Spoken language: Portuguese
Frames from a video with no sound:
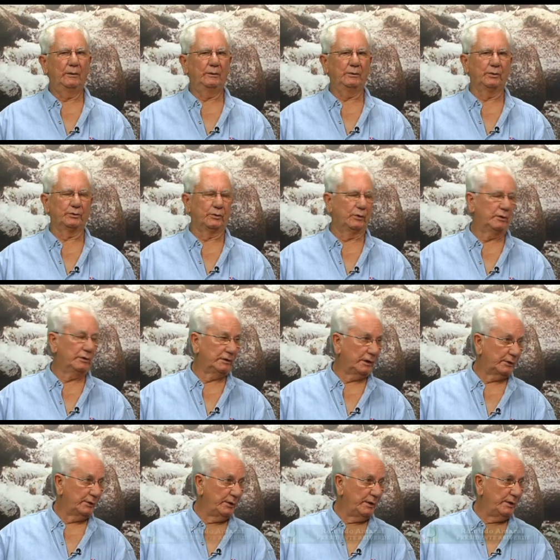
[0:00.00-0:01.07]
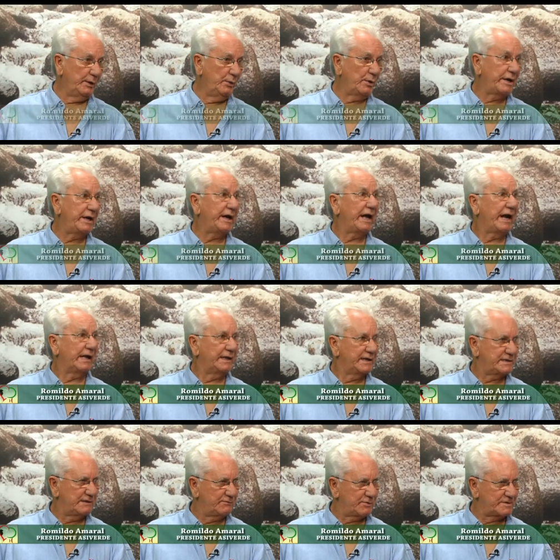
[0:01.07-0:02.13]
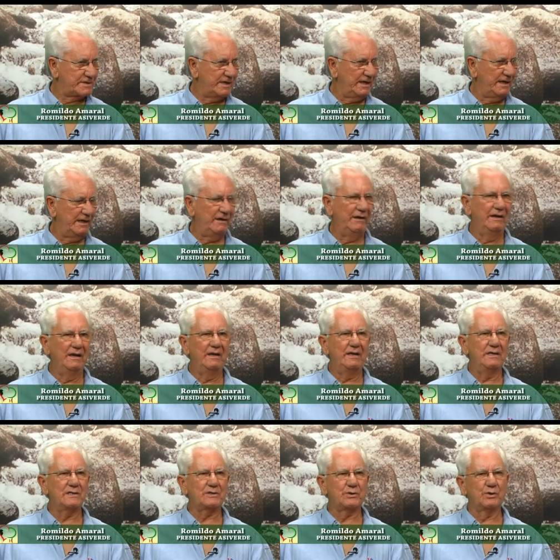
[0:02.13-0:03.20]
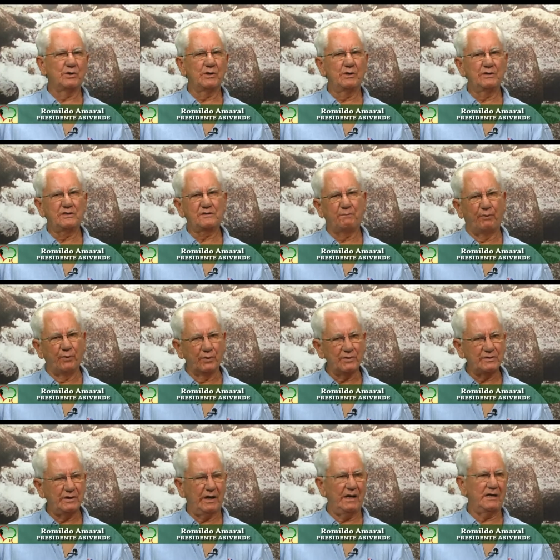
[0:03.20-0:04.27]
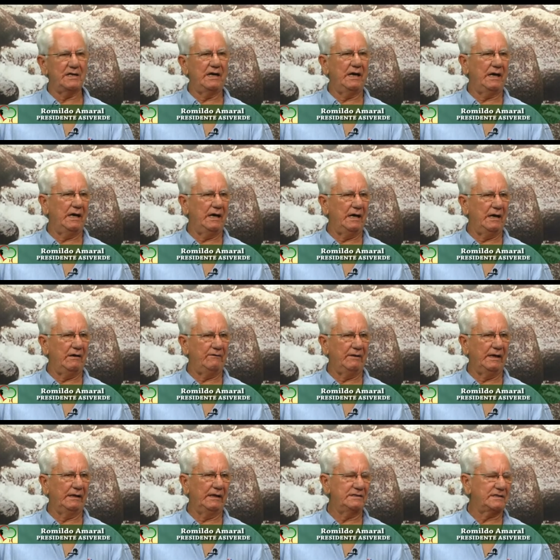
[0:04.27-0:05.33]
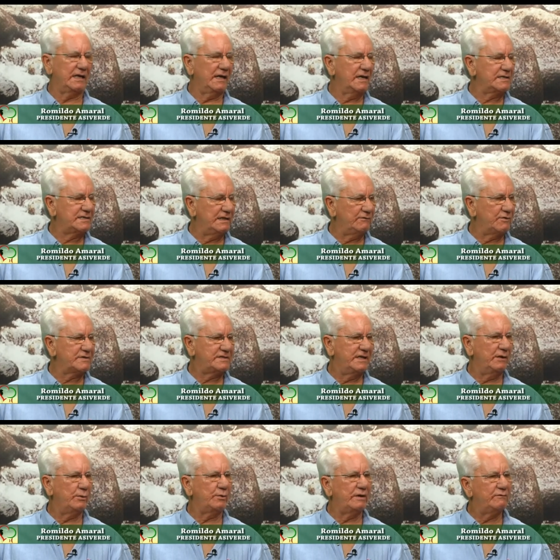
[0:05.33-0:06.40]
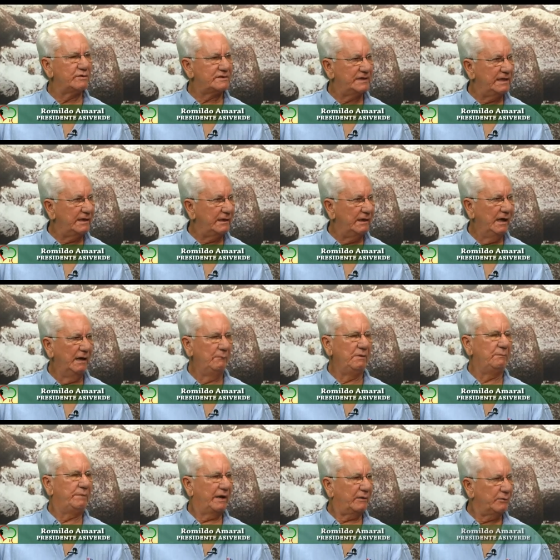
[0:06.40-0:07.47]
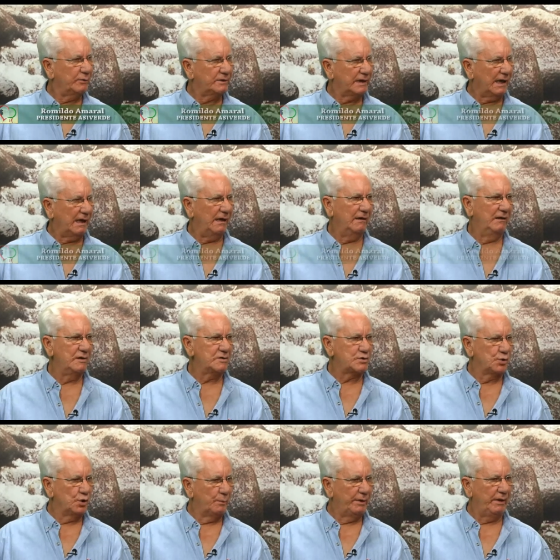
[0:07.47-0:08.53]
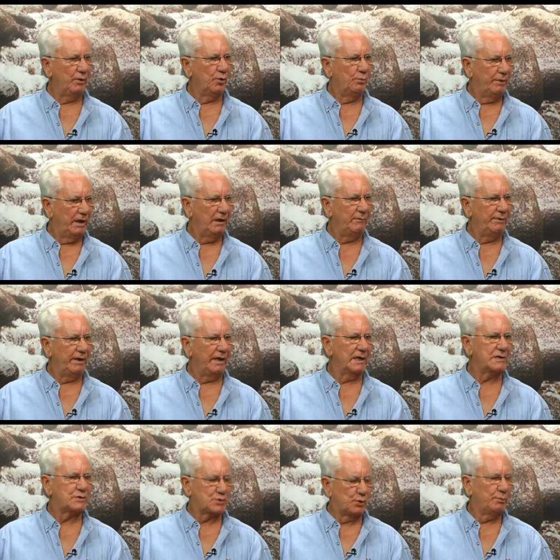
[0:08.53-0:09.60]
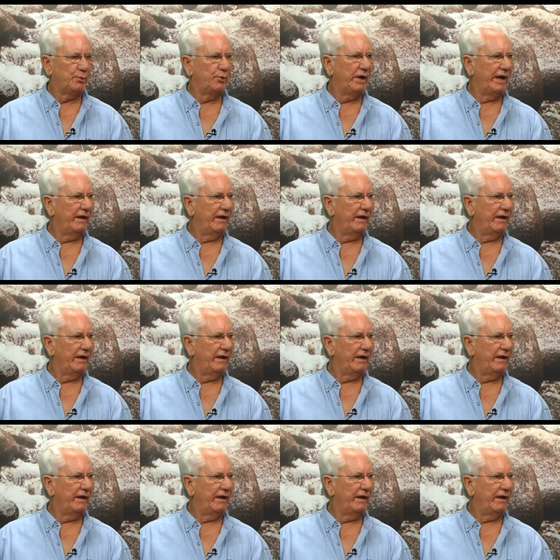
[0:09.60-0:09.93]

Ah, doutor Ronaldo, eu que agradeço a você estou disposto a, a, a esclarecer a você o que você me perguntar sobre o meio ambiente, sobre o